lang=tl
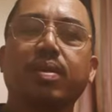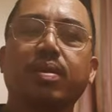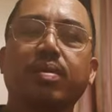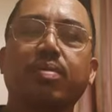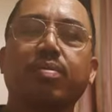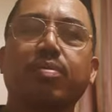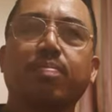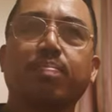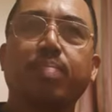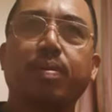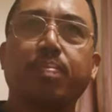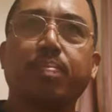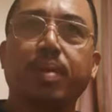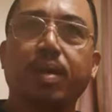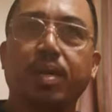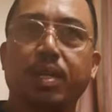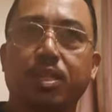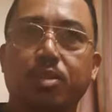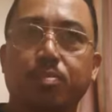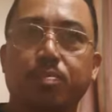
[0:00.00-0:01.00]
kung
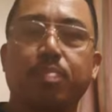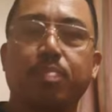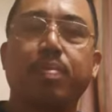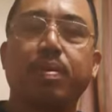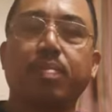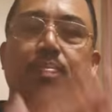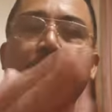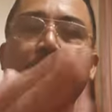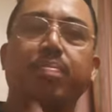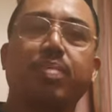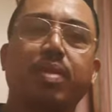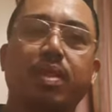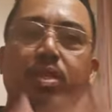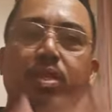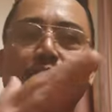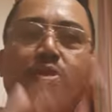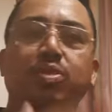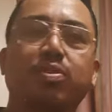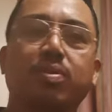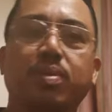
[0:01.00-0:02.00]
paano
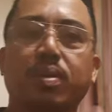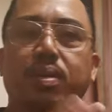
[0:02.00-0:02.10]
mapapabilis yung